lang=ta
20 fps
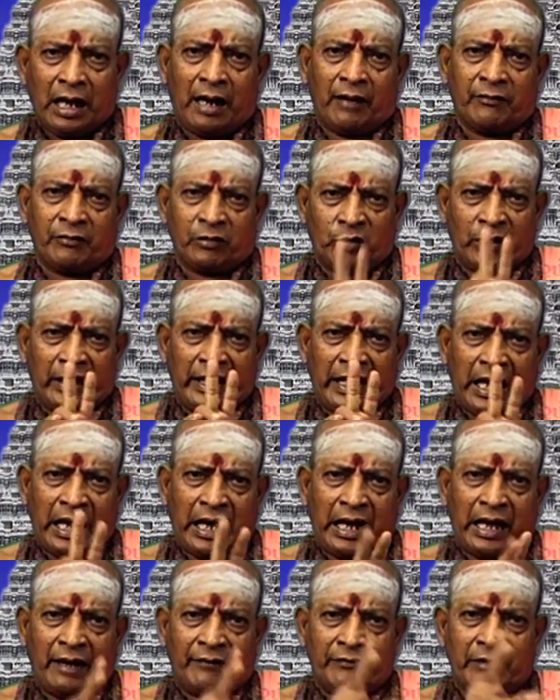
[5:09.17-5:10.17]
அவனுடைய
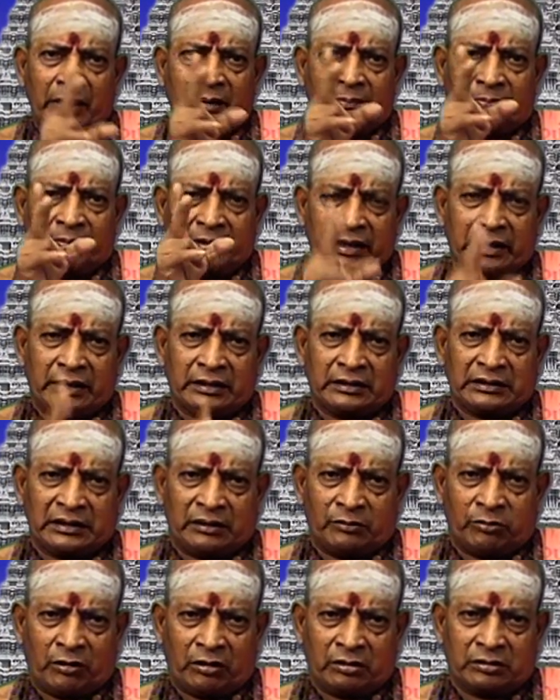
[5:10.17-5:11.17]
ஆவி
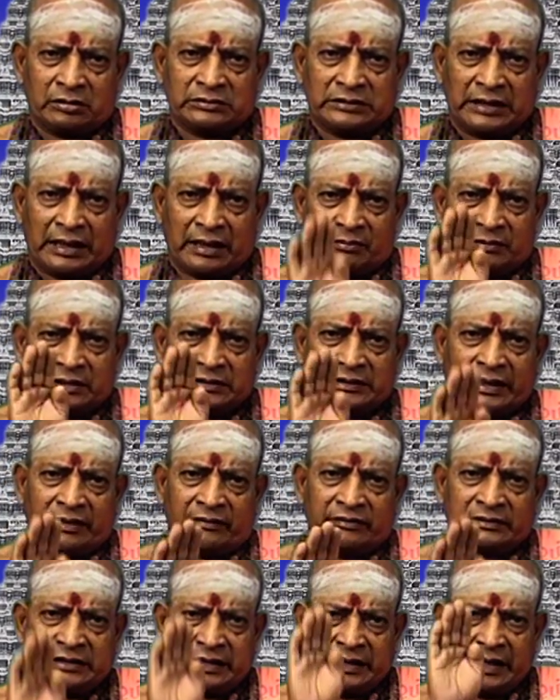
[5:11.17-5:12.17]
பிரிகின்ற பொழுது தர்ம
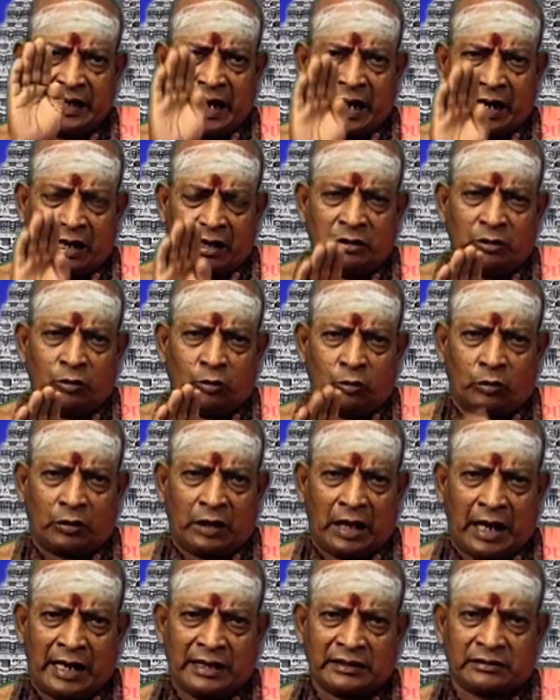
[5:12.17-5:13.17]
தேவதை அழுது
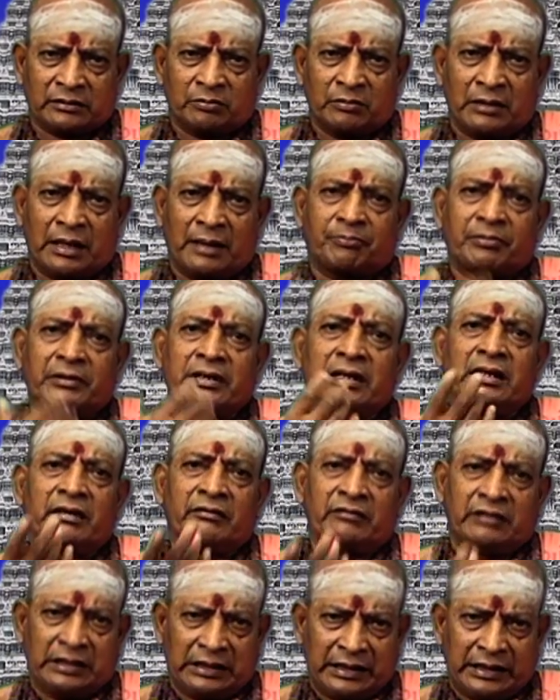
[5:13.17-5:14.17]
கொண்ட ஆத்மா
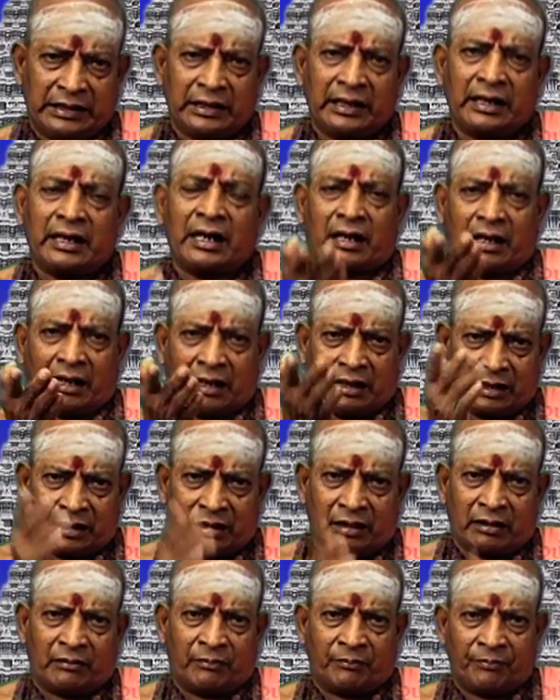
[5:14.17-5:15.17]
பிரியவில்லை என்ன
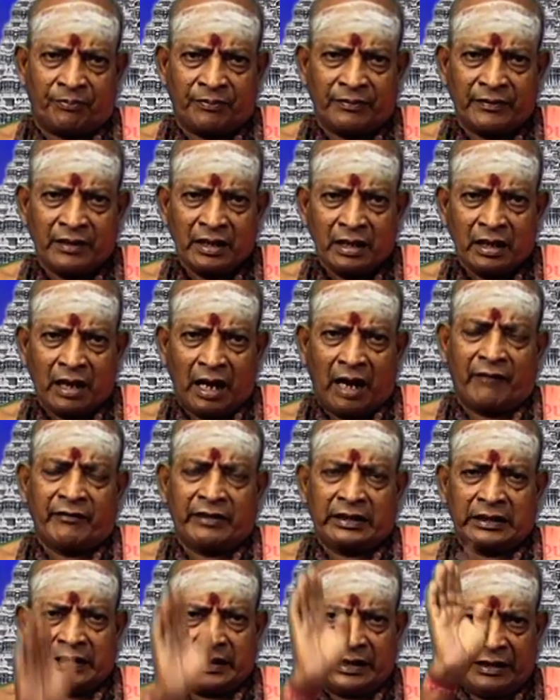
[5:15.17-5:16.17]
காரணம்
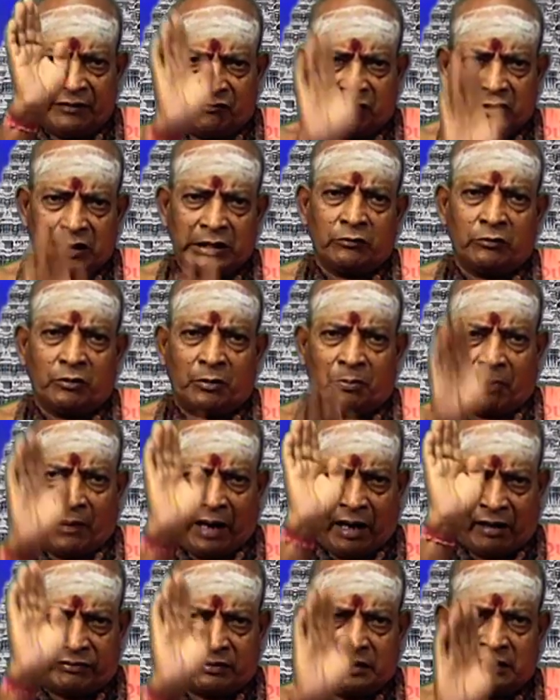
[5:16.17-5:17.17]
அவன் இவ்வளவு
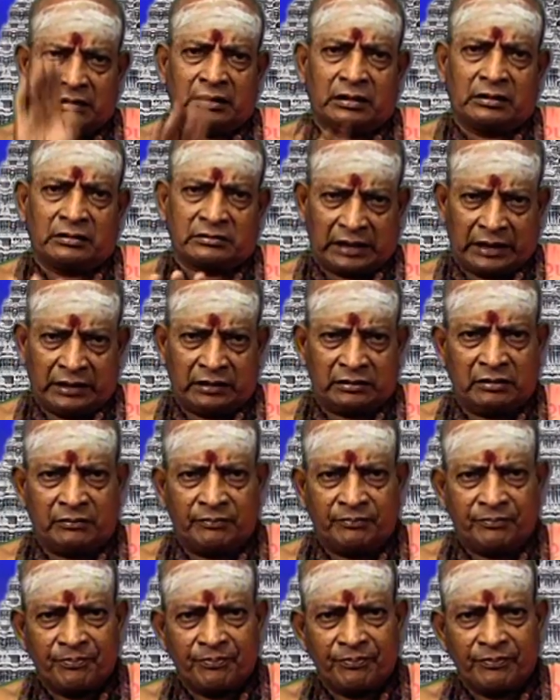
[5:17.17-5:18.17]
பாபங்கள்
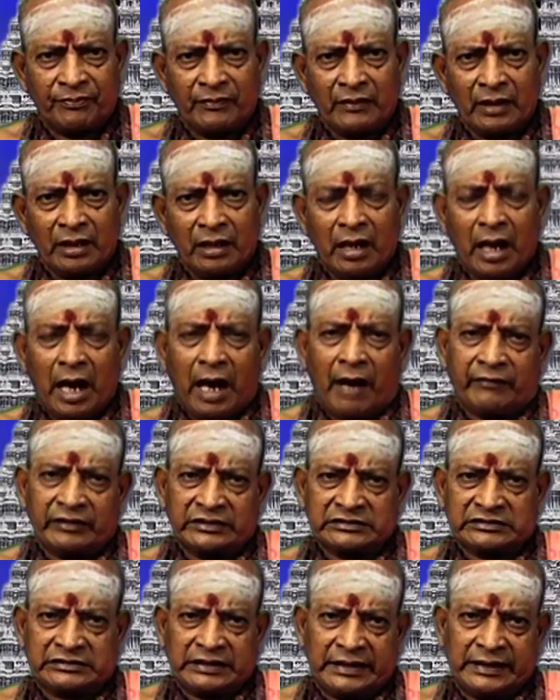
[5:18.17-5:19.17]
செய்தும்
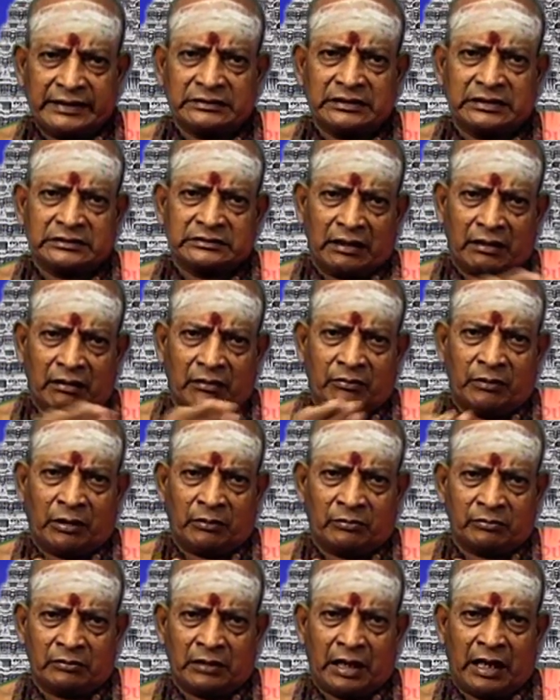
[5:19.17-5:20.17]
அவன் செய்த
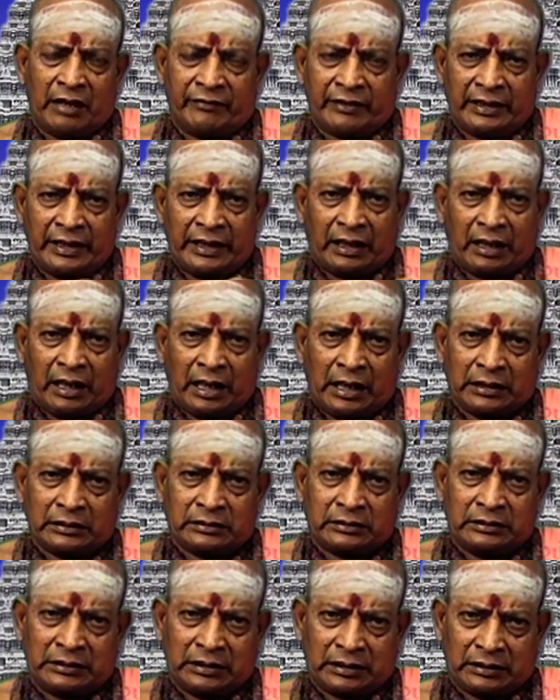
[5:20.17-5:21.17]
தர்மம் அவனை
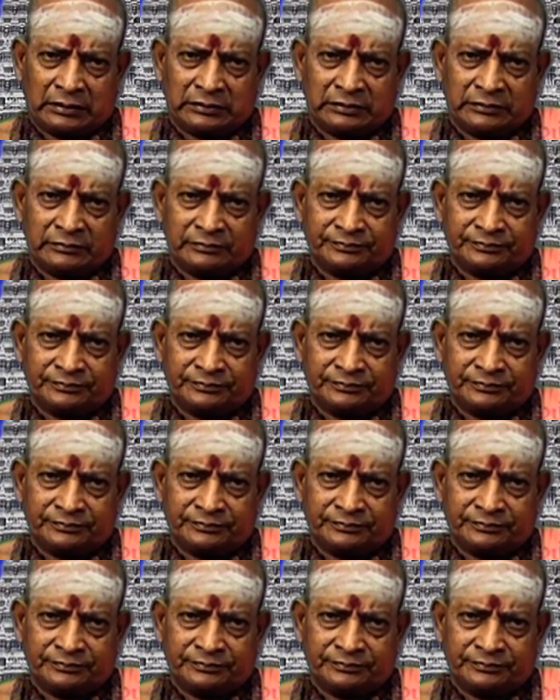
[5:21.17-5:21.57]
காக்கின்றது